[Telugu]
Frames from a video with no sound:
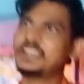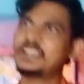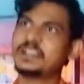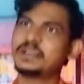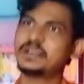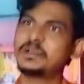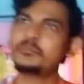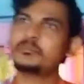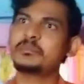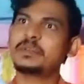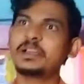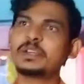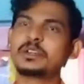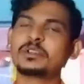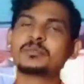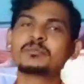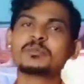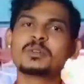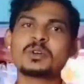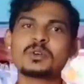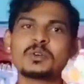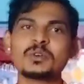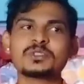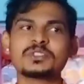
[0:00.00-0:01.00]

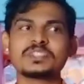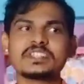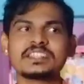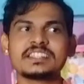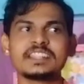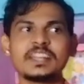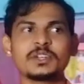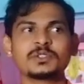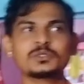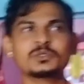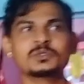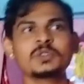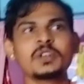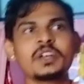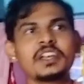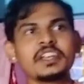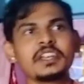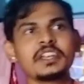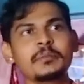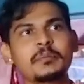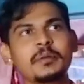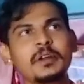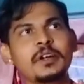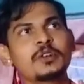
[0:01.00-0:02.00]
బెడ్రూమ్లోకి వచ్చేసాను ఈ
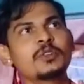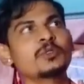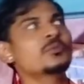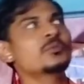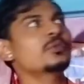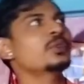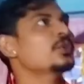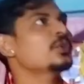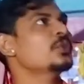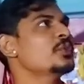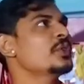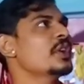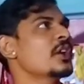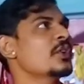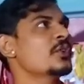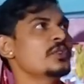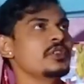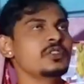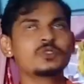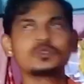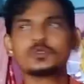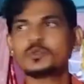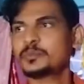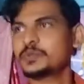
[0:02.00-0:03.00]
బెడ్రూమ్లో కూడా కొన్ని
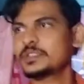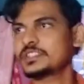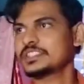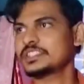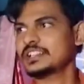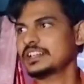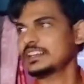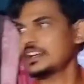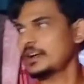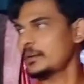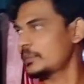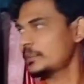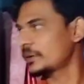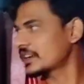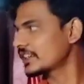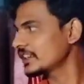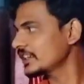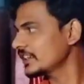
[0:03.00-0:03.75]
చూపించాలి కాబట్టి